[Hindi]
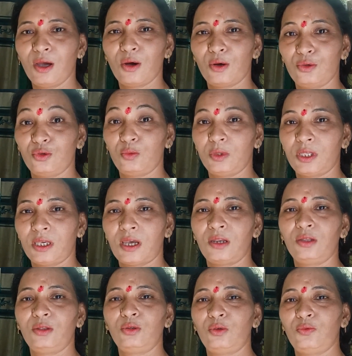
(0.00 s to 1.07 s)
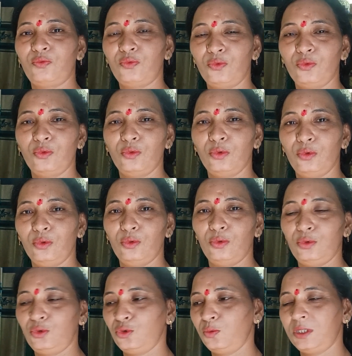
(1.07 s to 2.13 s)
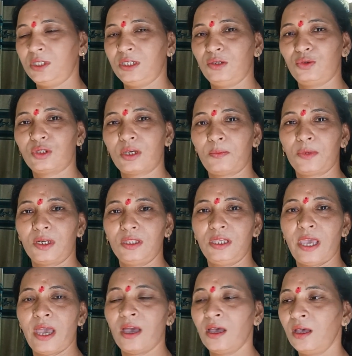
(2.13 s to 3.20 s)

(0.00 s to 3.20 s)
और जो भी तैयारी थी फूल दूध जो भी चीज़ें वो सब कर दिया